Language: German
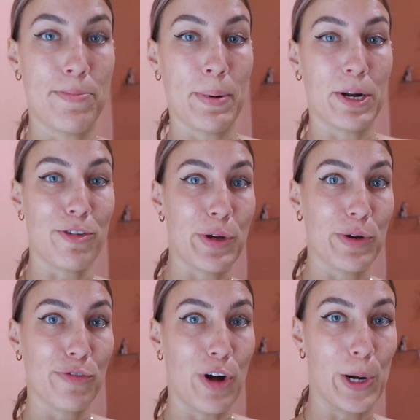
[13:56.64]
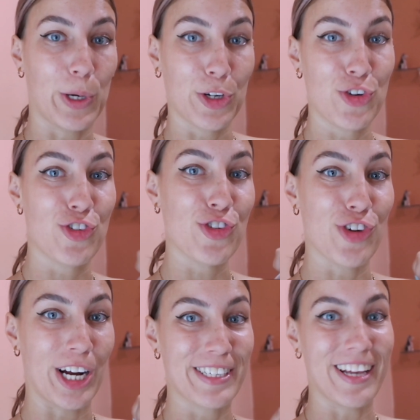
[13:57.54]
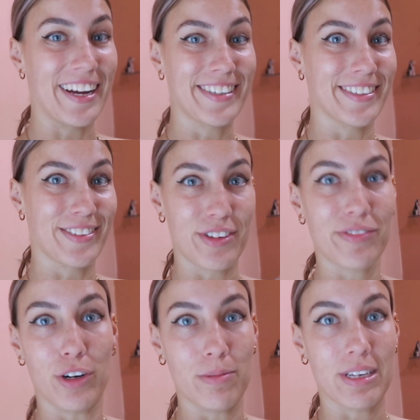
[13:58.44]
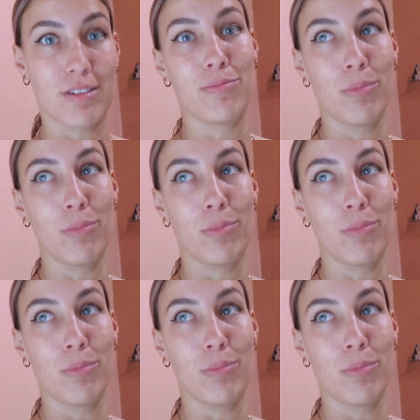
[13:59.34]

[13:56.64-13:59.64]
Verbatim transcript: Ich bin auf jeden Fall richtig excited und ich freue mich auf